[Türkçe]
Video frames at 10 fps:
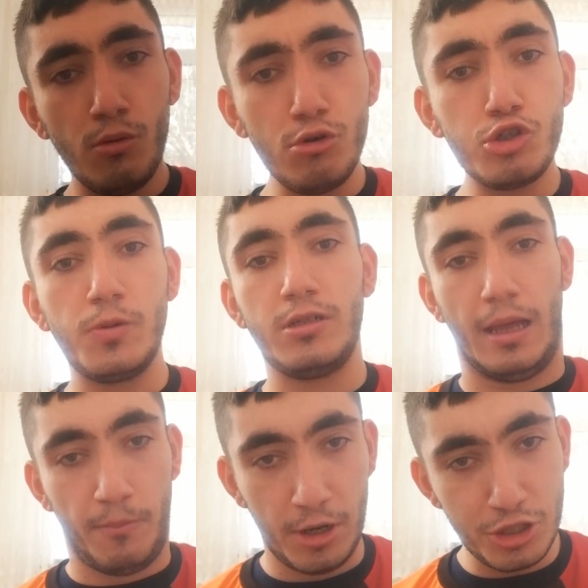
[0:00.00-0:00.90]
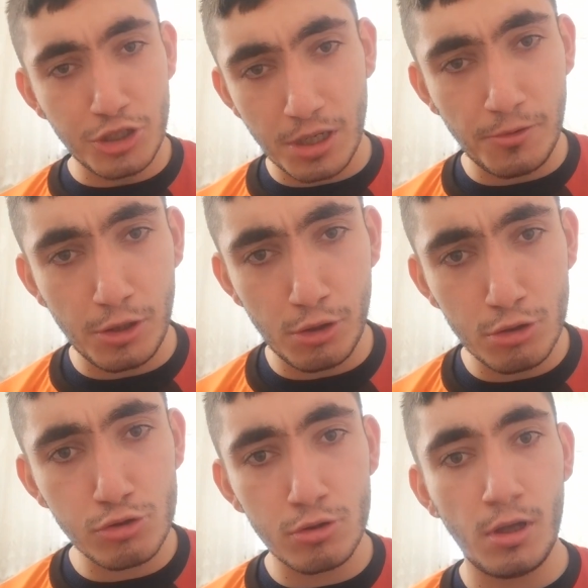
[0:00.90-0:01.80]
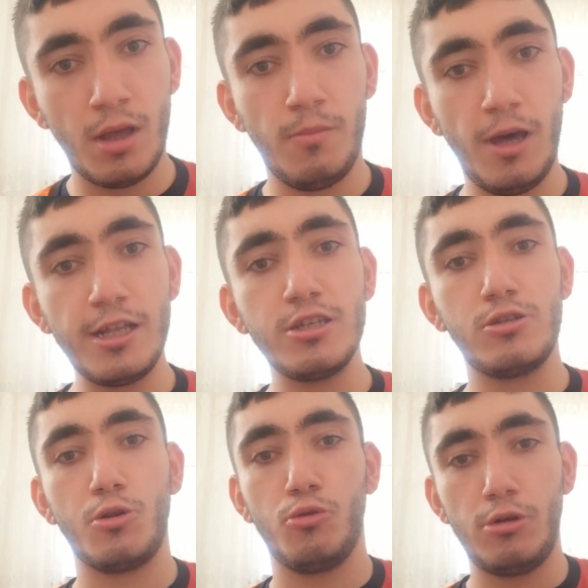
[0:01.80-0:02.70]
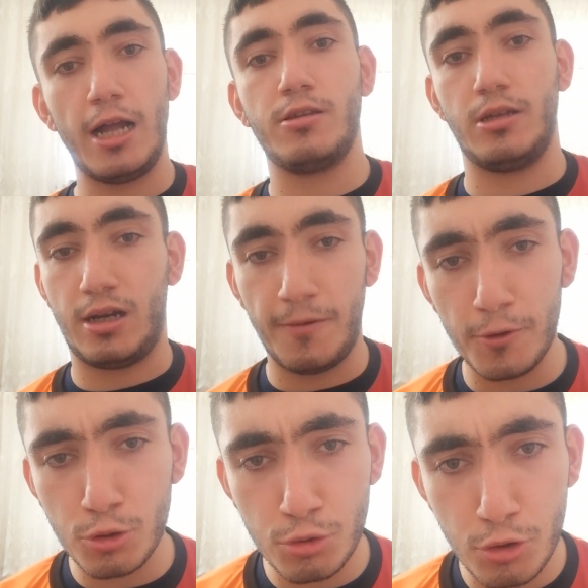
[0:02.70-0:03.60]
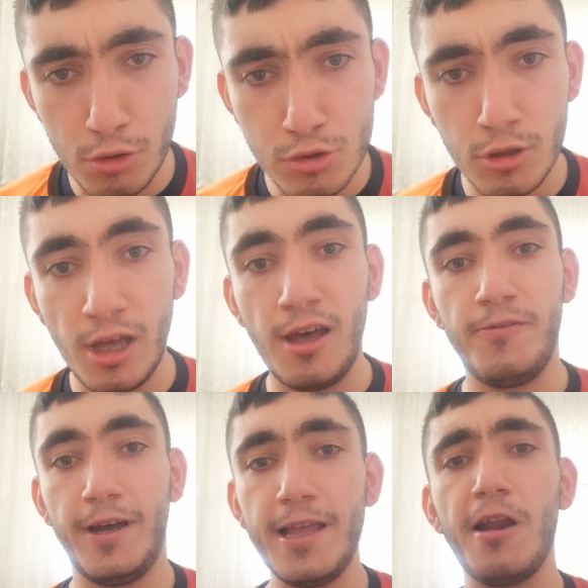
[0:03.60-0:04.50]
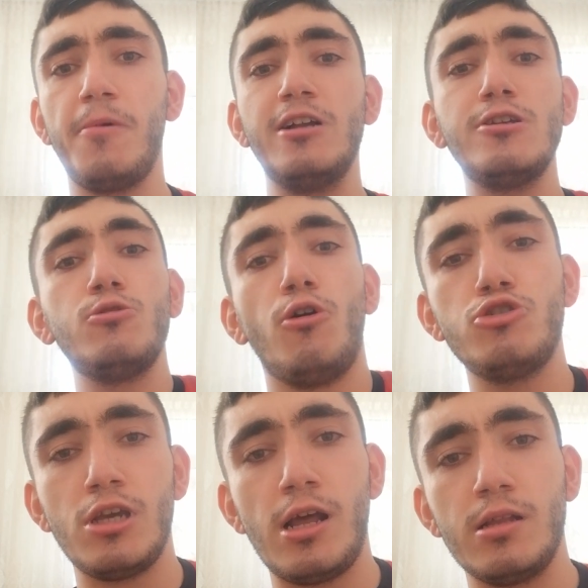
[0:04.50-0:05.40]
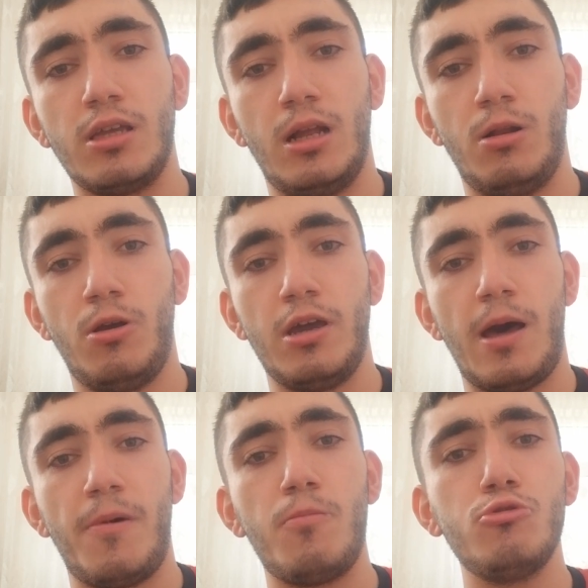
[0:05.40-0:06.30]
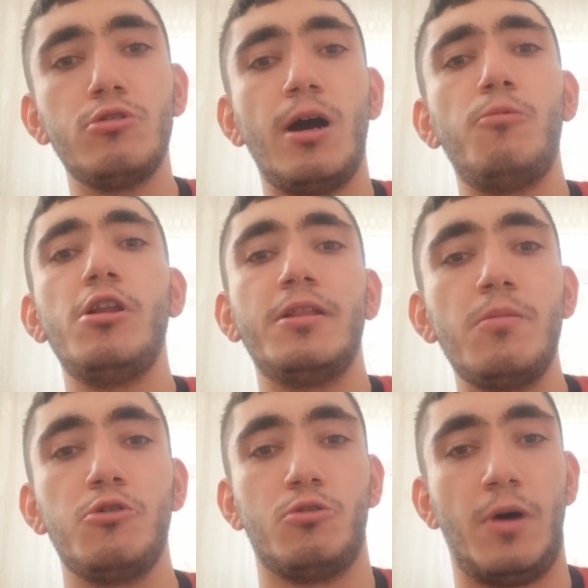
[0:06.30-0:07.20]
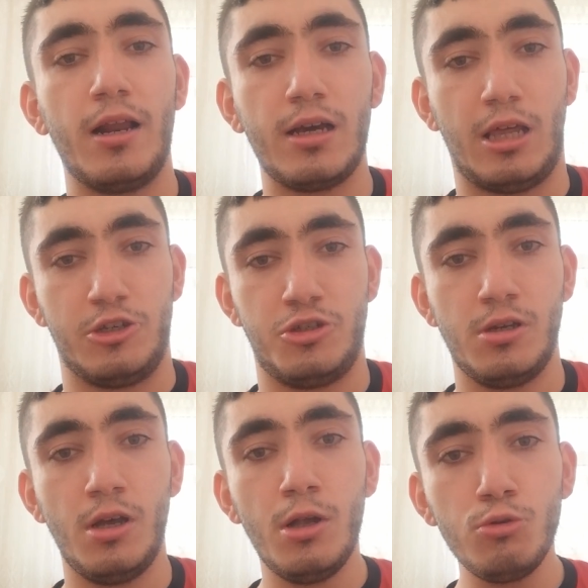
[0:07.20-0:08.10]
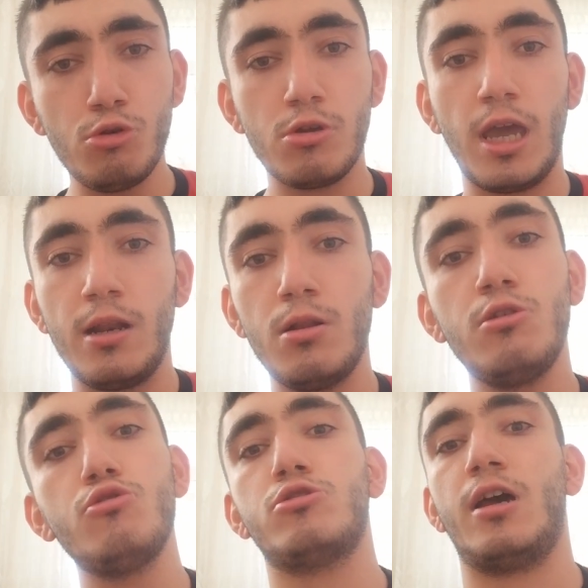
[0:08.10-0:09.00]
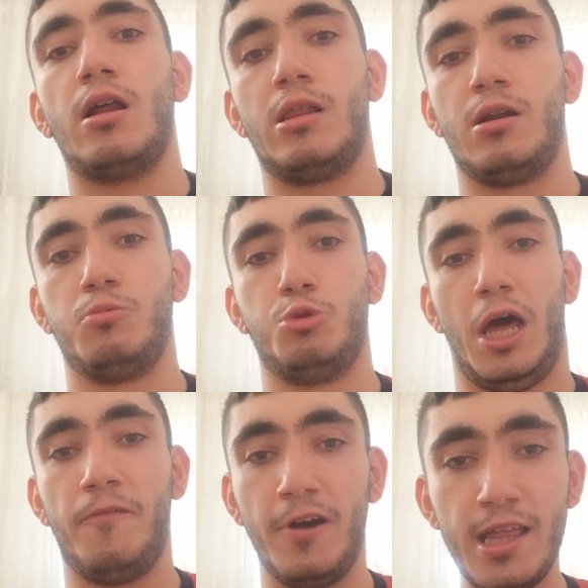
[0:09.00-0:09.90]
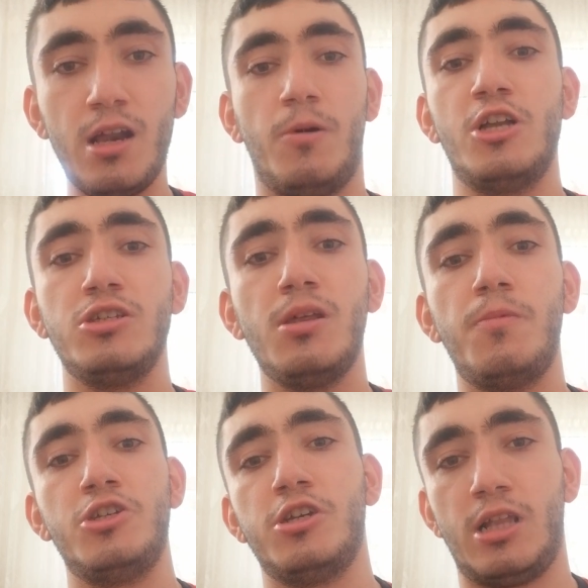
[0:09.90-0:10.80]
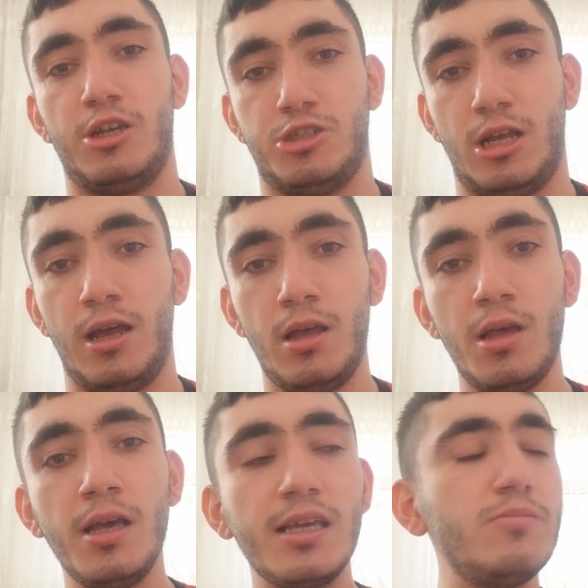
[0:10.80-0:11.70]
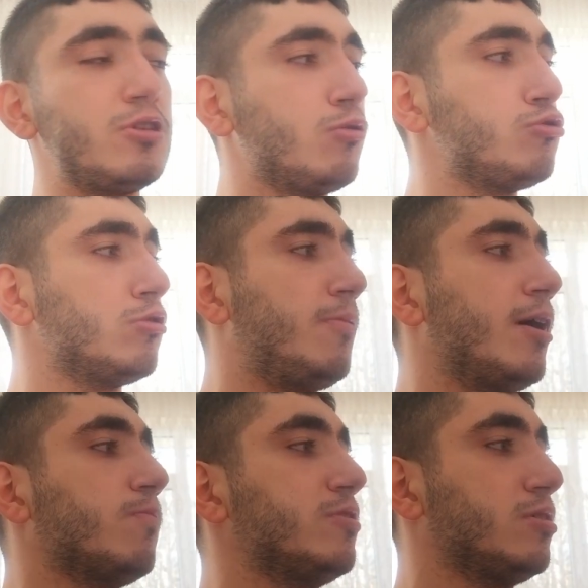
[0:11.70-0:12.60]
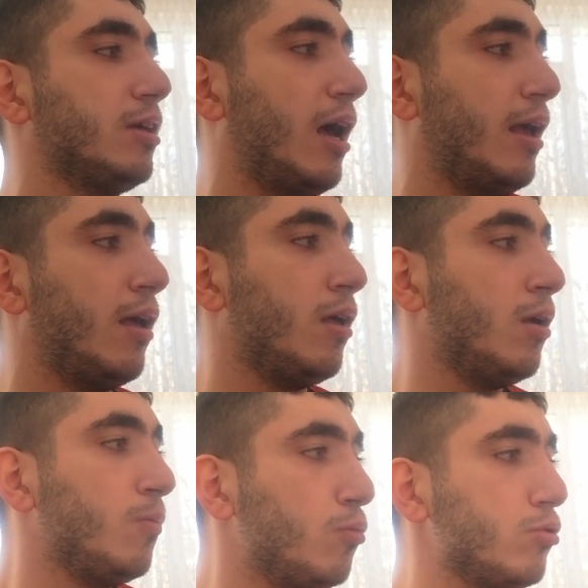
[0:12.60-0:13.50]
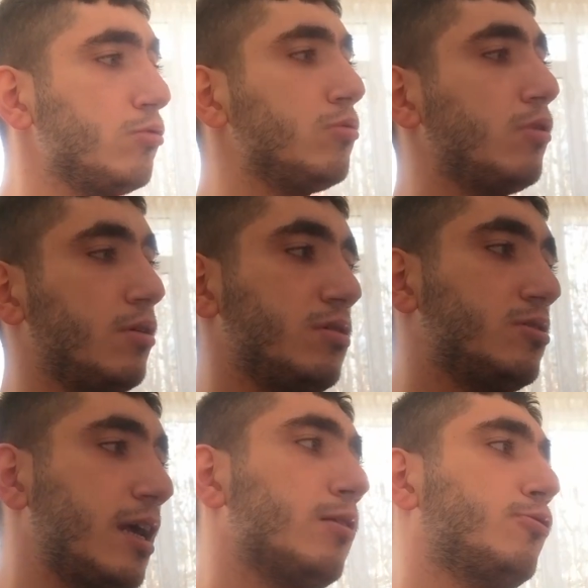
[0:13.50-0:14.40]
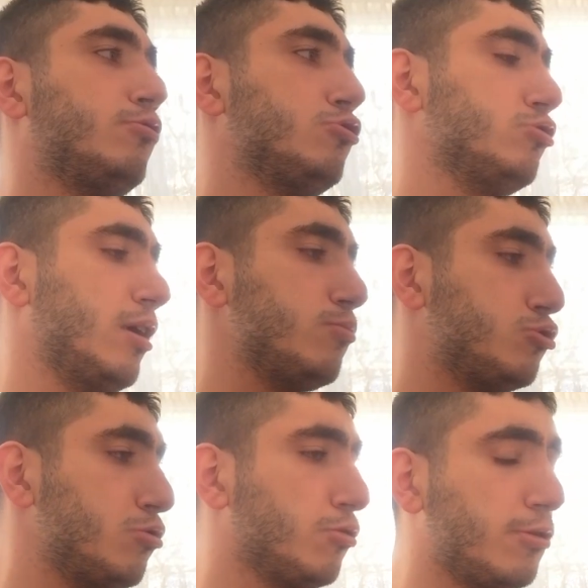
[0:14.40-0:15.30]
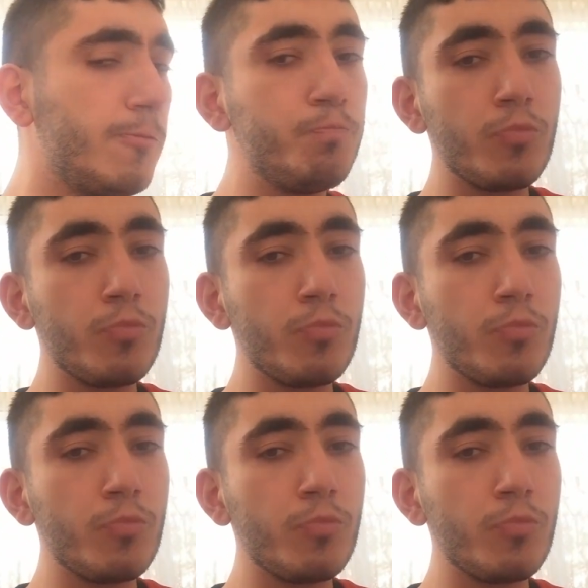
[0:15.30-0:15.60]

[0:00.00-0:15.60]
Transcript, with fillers: 3-1'den maça çeviriyoruz. Manchester United'a kafa tutuyoruz. Fenerbahçe Norçeland'a yeniliyor. Ya ben bunu kabul edemiyorum arkadaş. Türkiye'nin yüz karaları bunlar. Fenerbahçe'de Beşiktaş'ta. Kimse kusura bakmasın yani bugün e, sert konuşacağım çünkü